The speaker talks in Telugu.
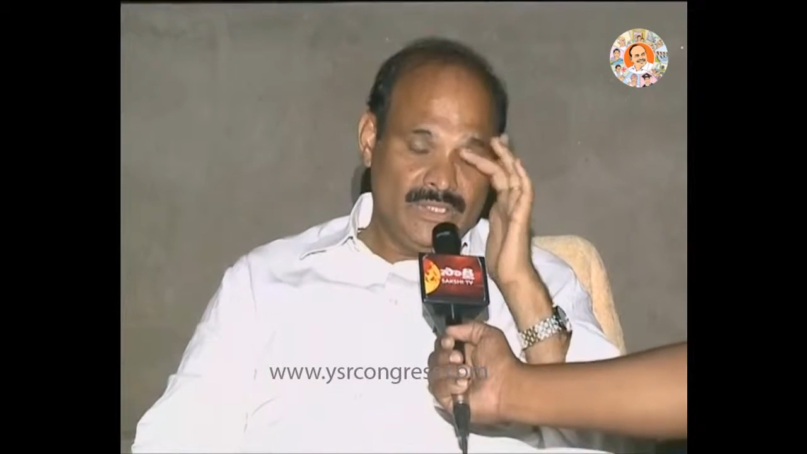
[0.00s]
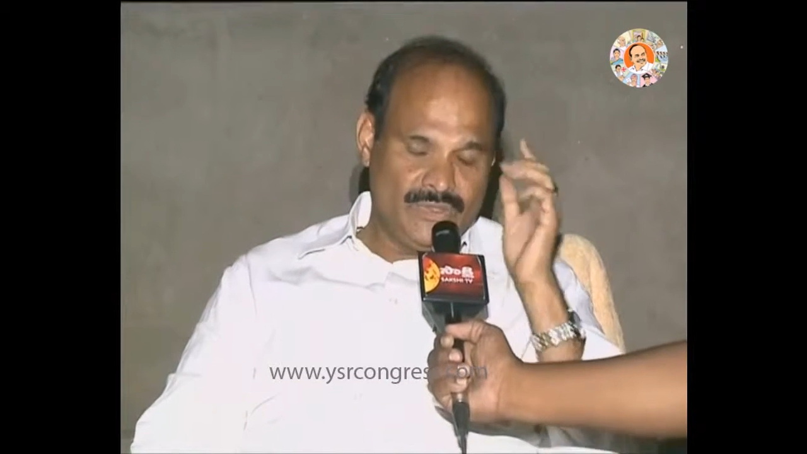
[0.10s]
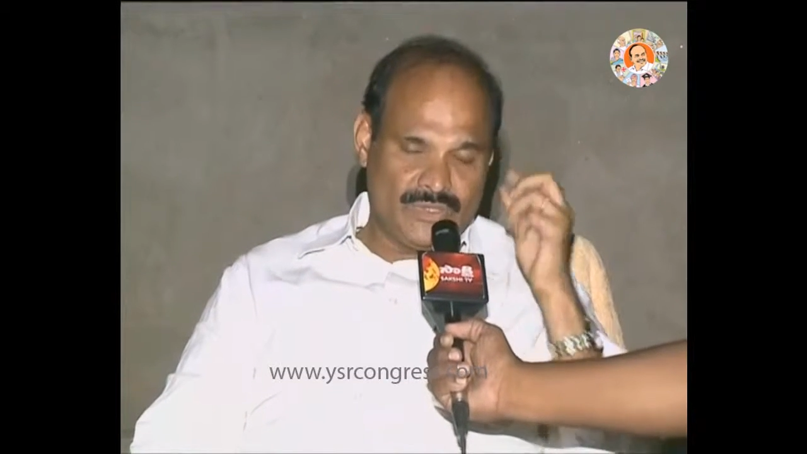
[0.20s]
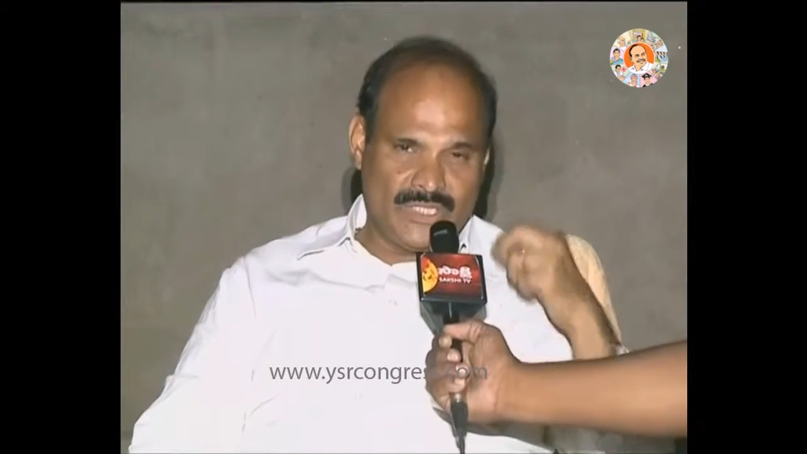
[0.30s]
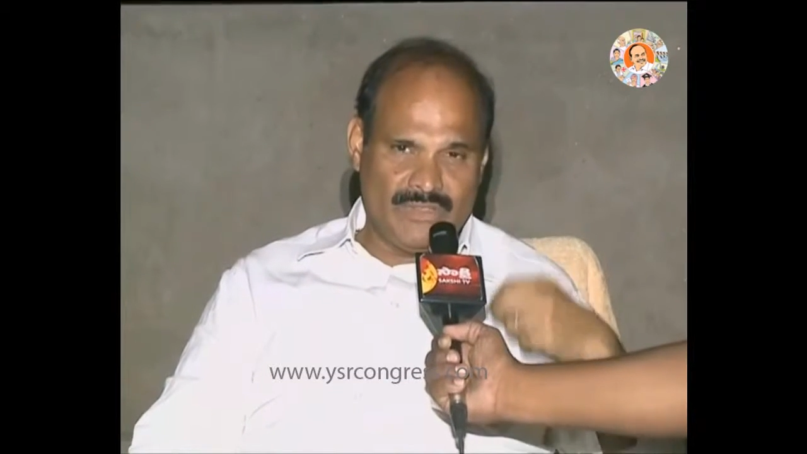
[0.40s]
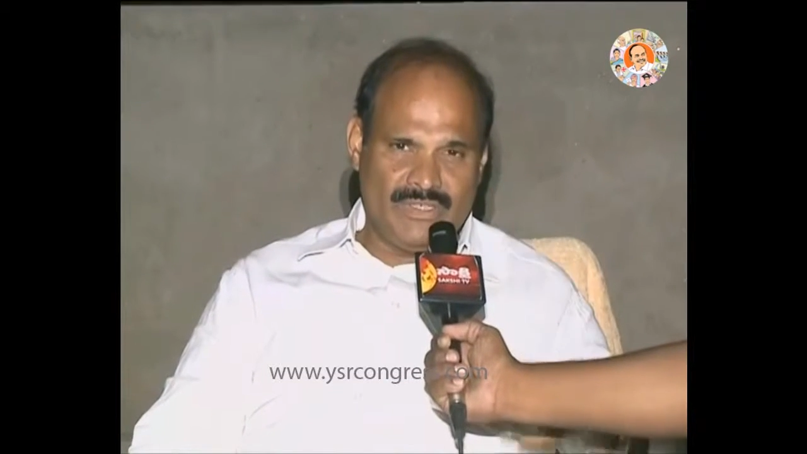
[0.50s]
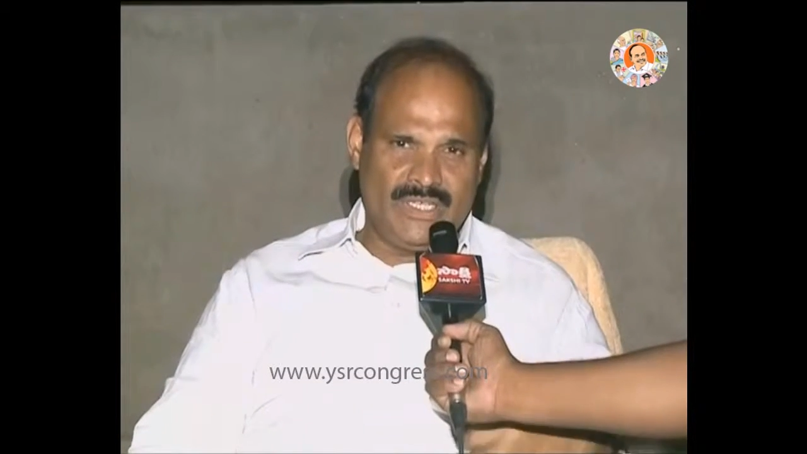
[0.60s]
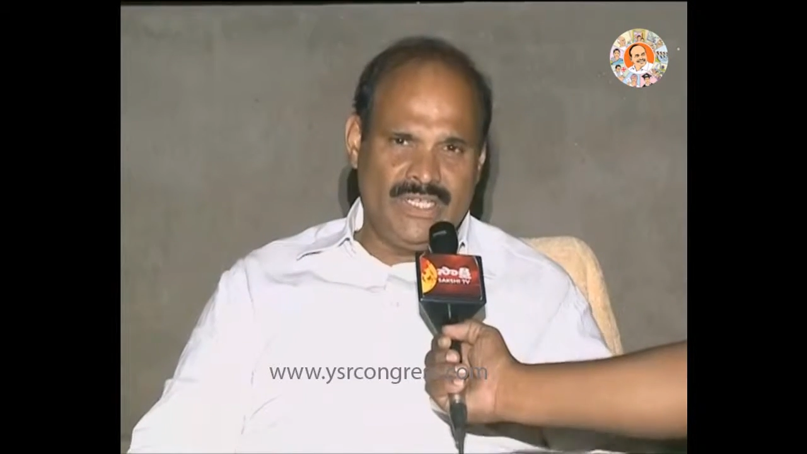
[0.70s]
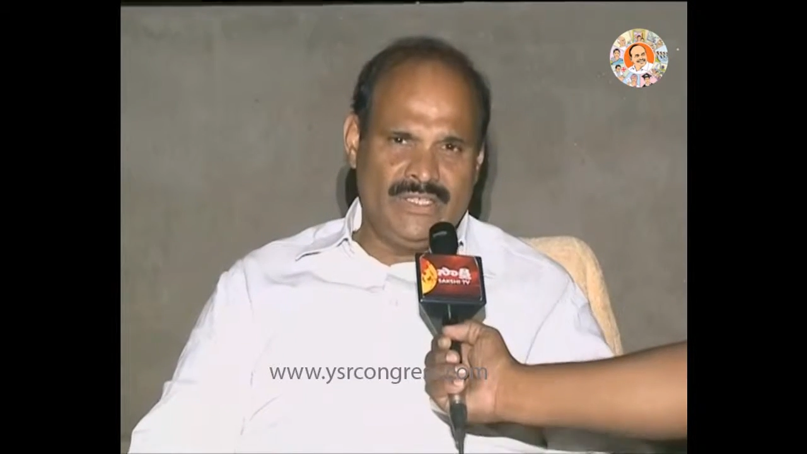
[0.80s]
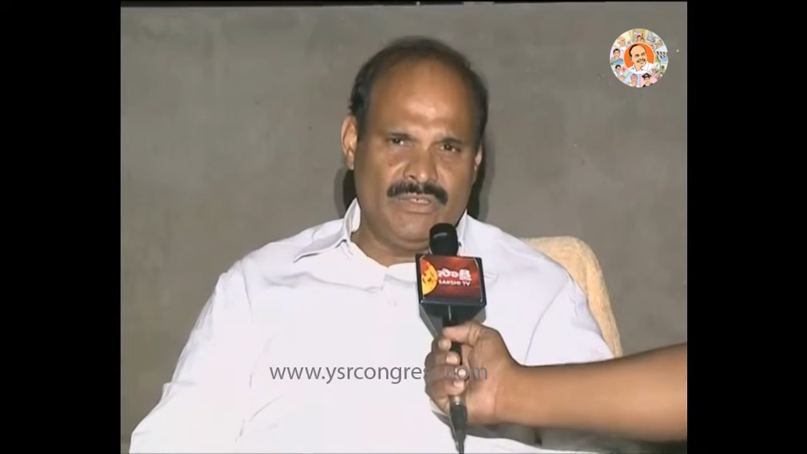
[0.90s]
చూస్తూ
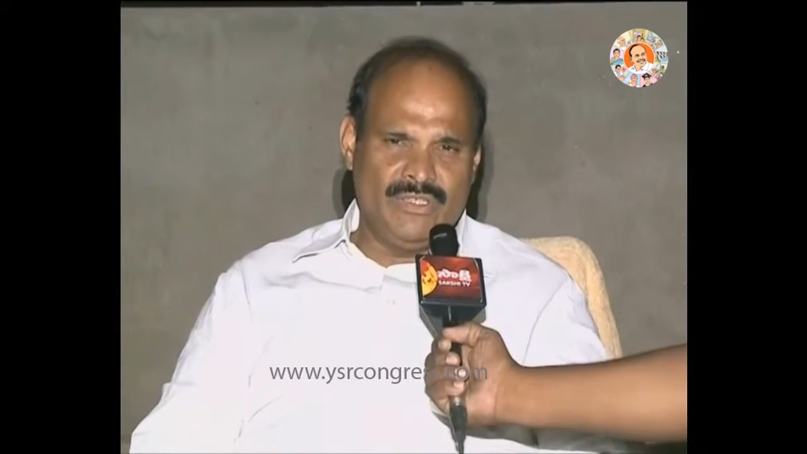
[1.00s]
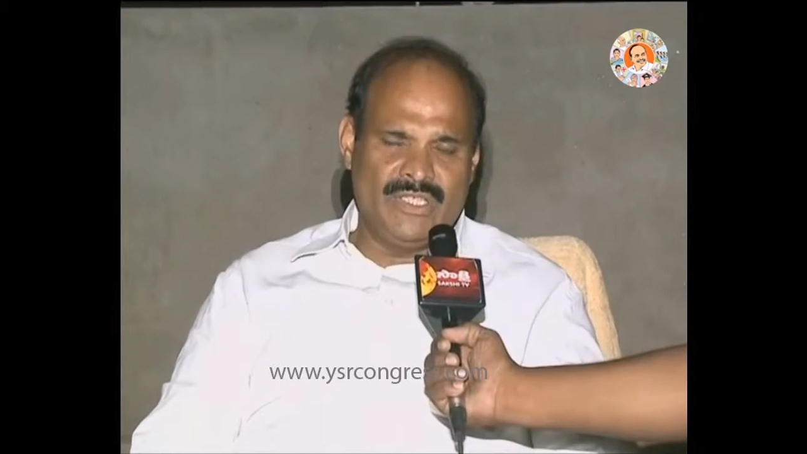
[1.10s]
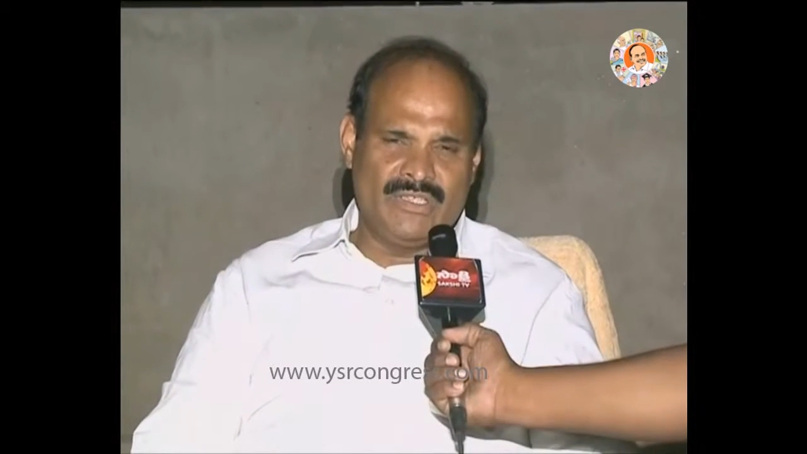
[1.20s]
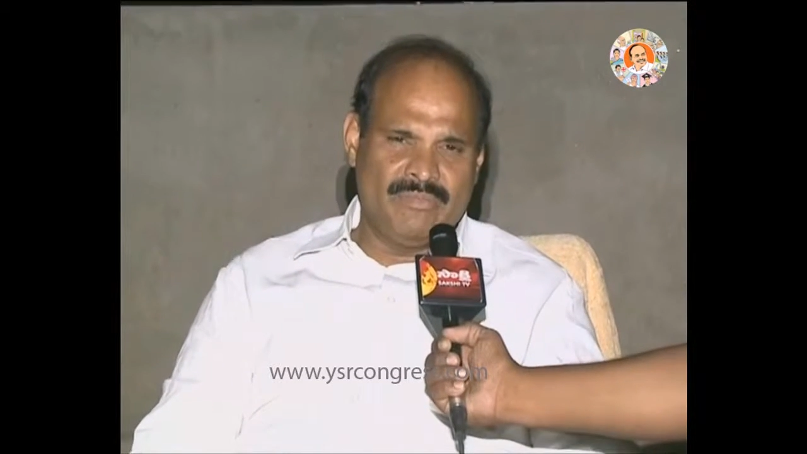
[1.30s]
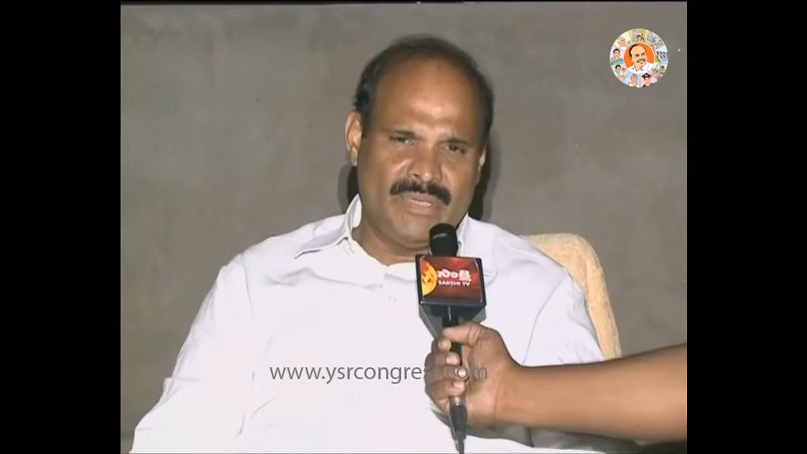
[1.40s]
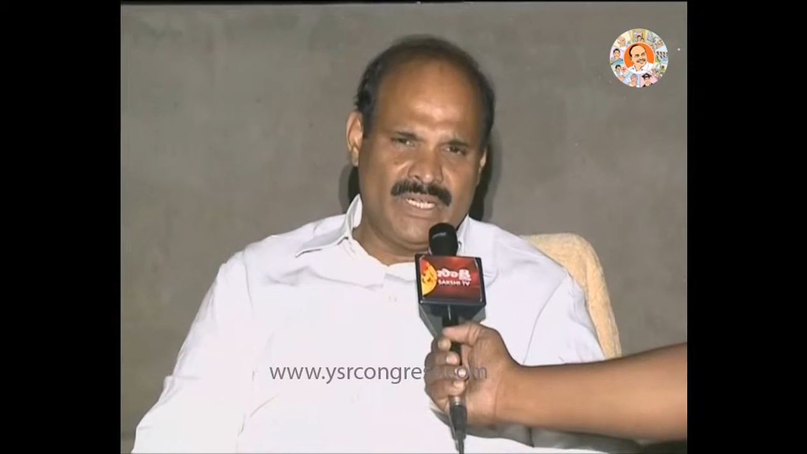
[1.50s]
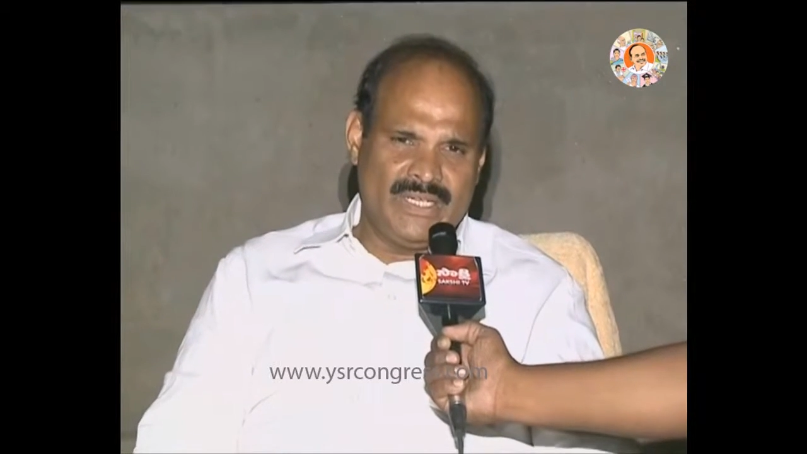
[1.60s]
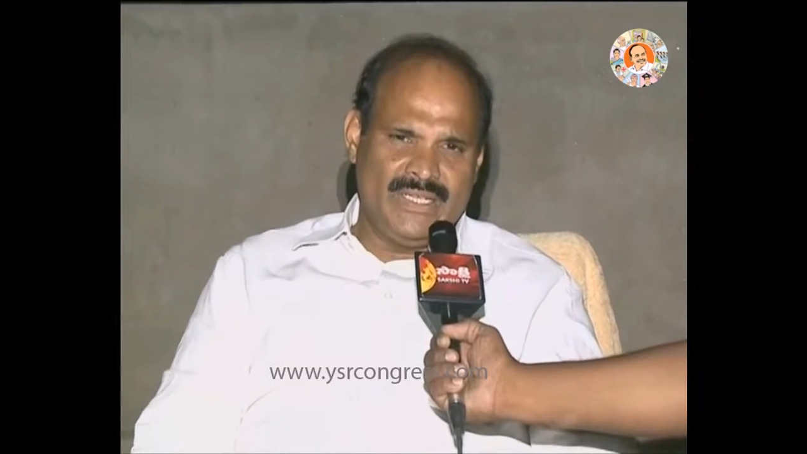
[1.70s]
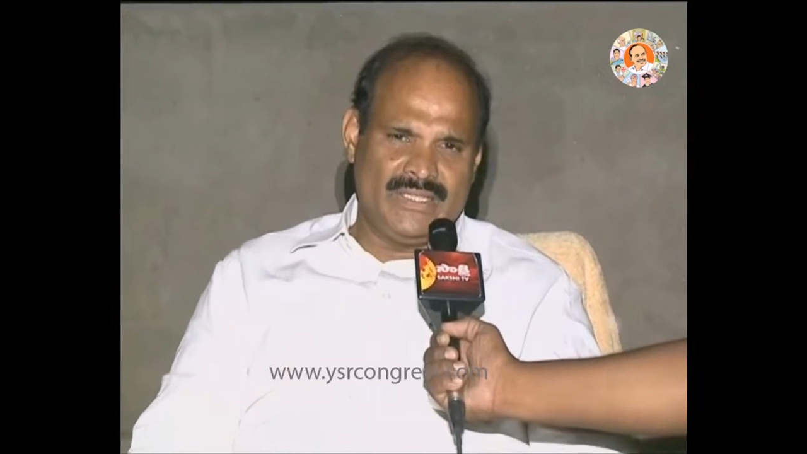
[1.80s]
ఉంటే తెలుగుదేశం పార్టీ